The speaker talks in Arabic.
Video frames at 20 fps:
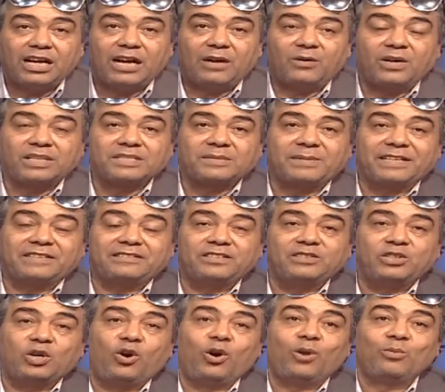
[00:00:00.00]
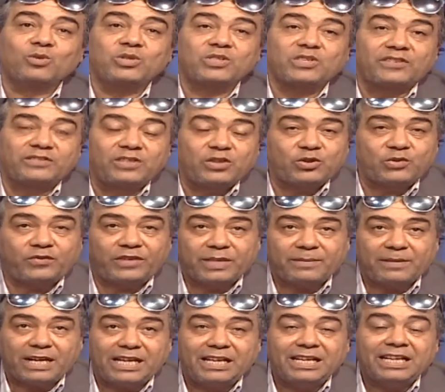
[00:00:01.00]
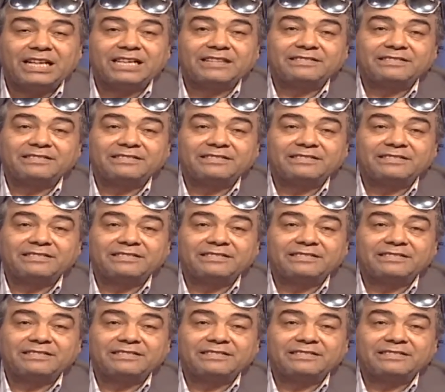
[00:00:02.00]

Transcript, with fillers: او اثبتت ان هو مستطيل شوف انا بقى